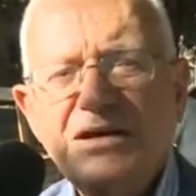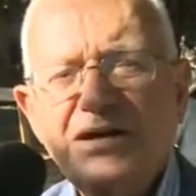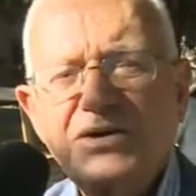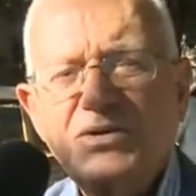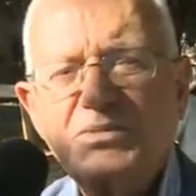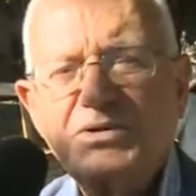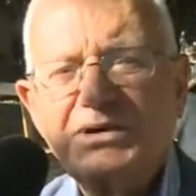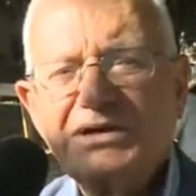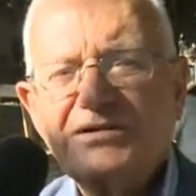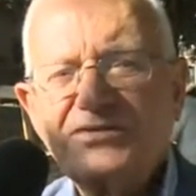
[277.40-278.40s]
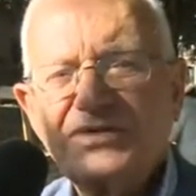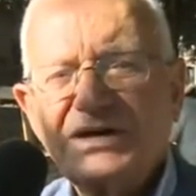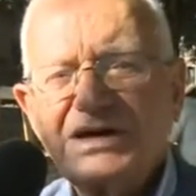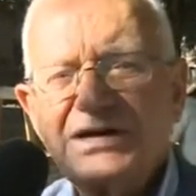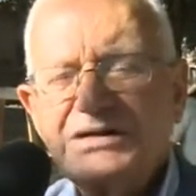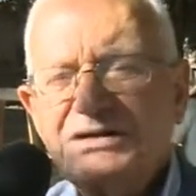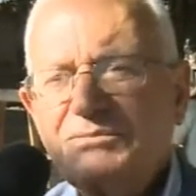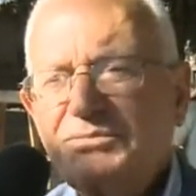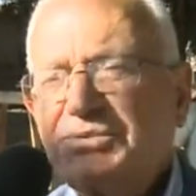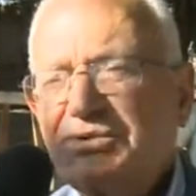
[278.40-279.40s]
come qualcosa che
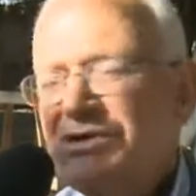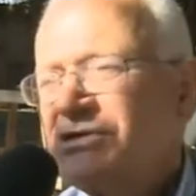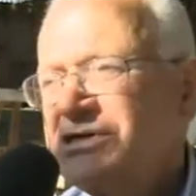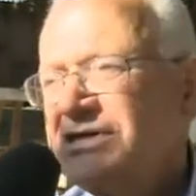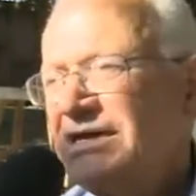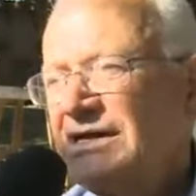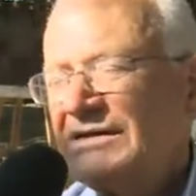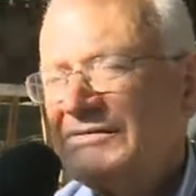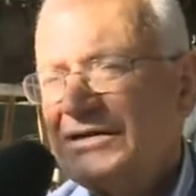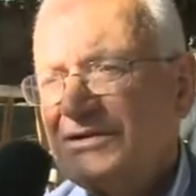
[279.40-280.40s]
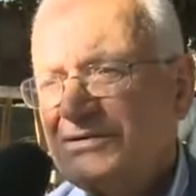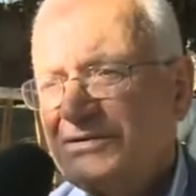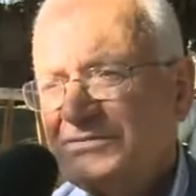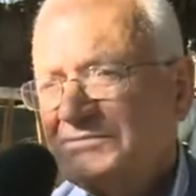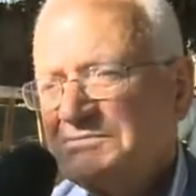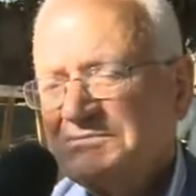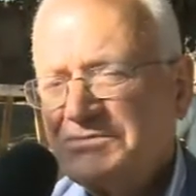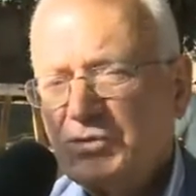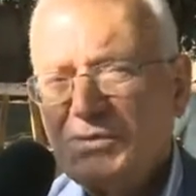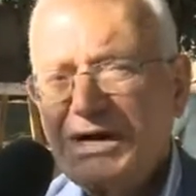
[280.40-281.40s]
può incidere a livello
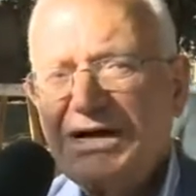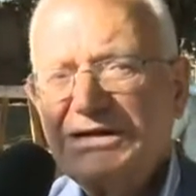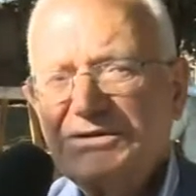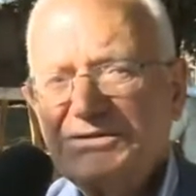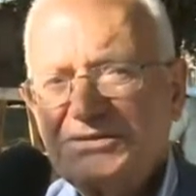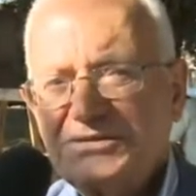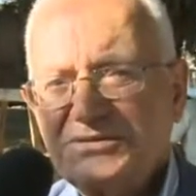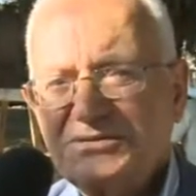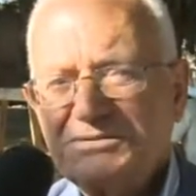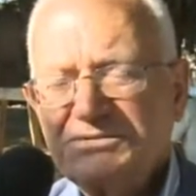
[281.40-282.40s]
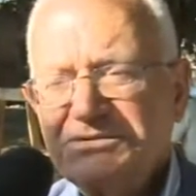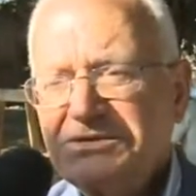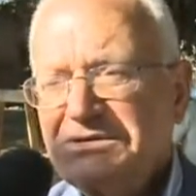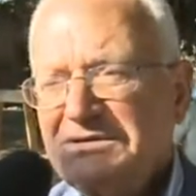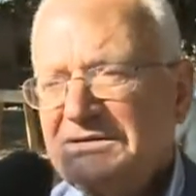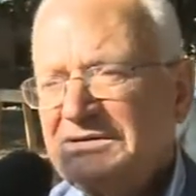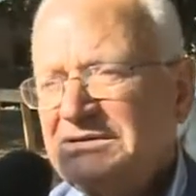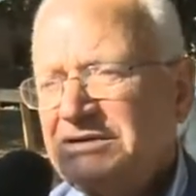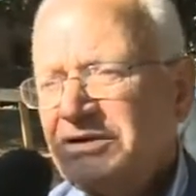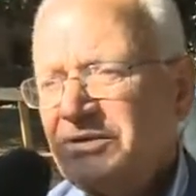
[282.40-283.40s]
umano,
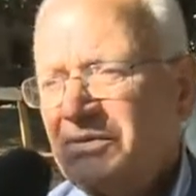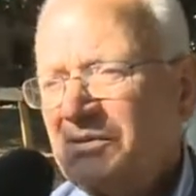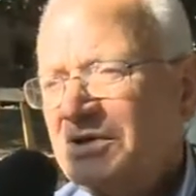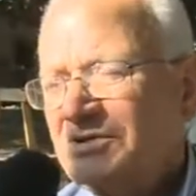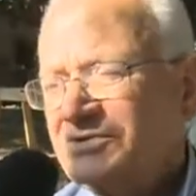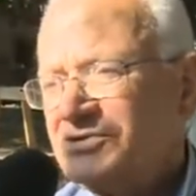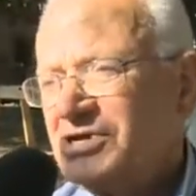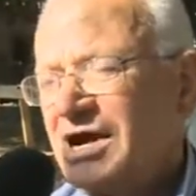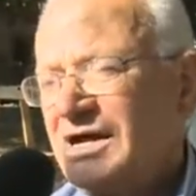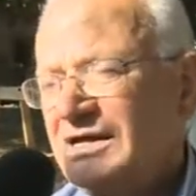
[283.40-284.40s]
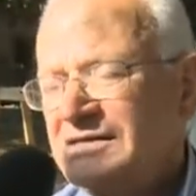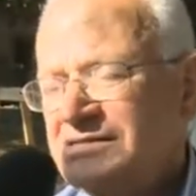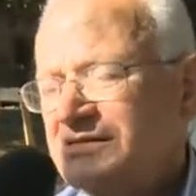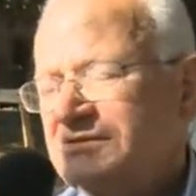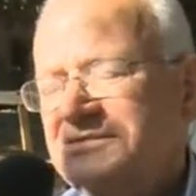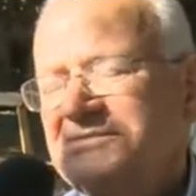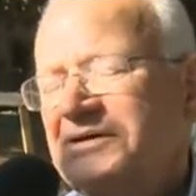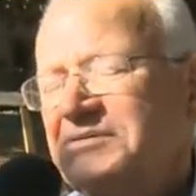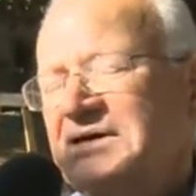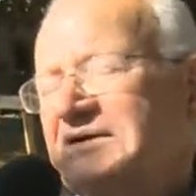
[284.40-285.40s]
economico, sociale, insomma.
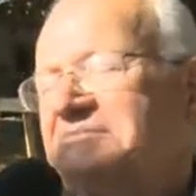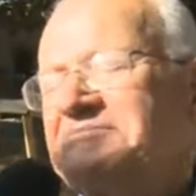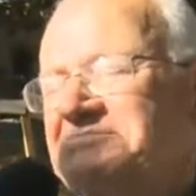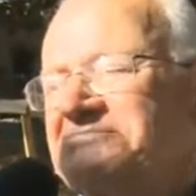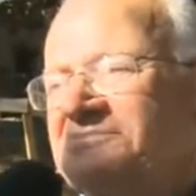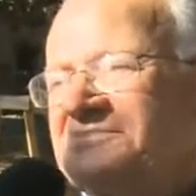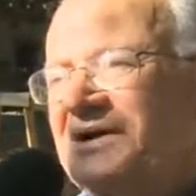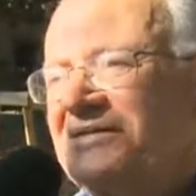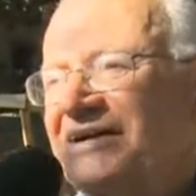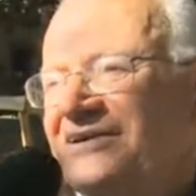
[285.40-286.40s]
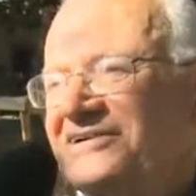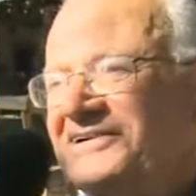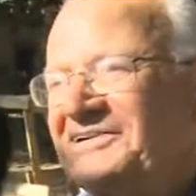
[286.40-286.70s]
Vabbè. Vabbè, ho detto.